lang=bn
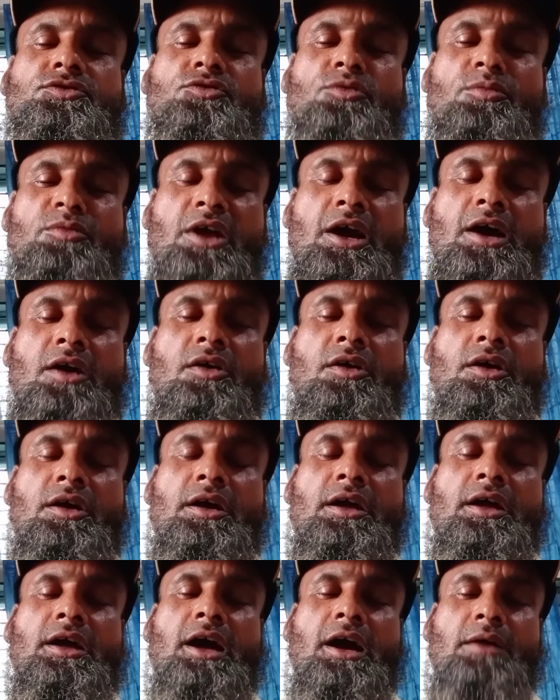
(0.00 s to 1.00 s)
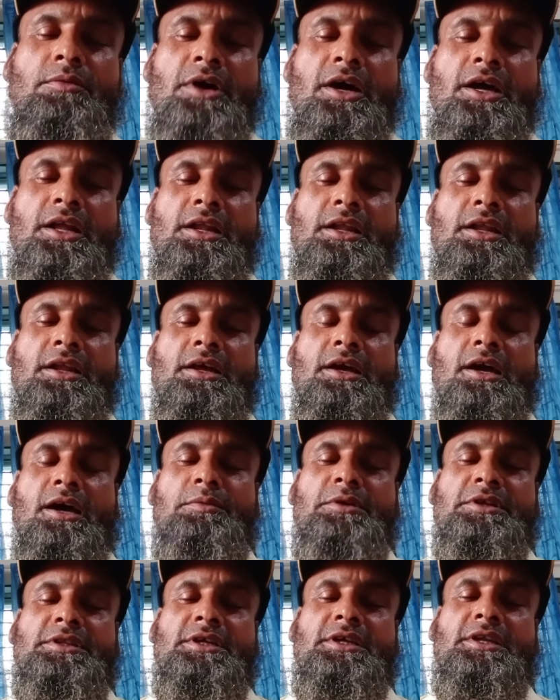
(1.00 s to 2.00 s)
তোমরা আবার
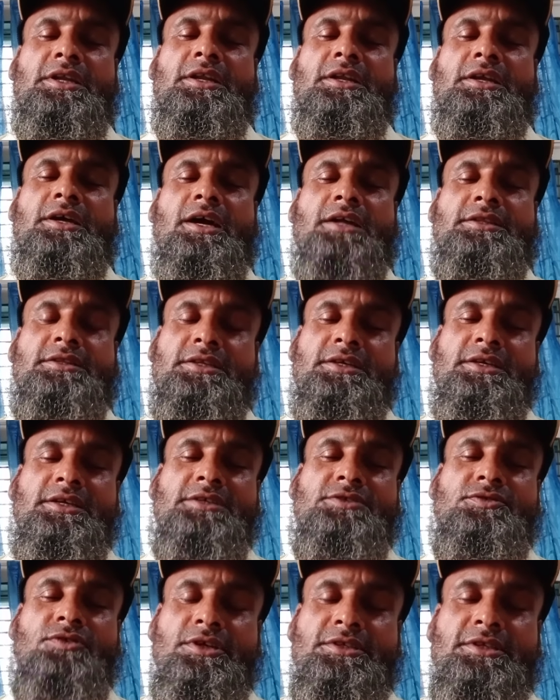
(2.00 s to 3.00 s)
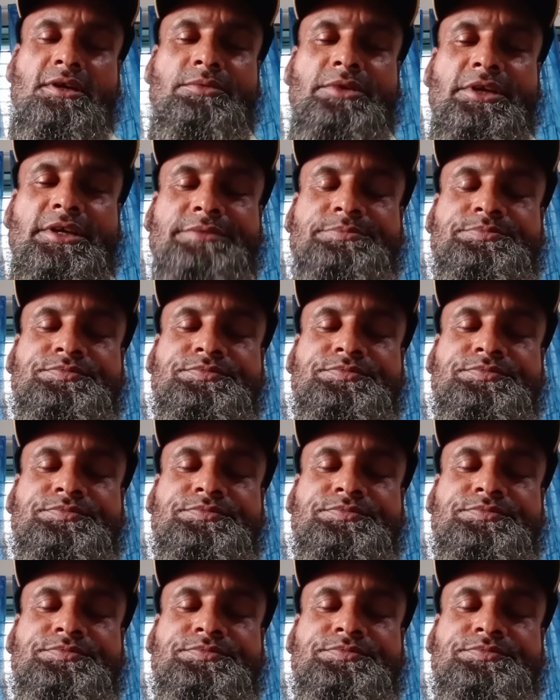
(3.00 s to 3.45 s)
আমাদের হাত থেকে চলে যাবে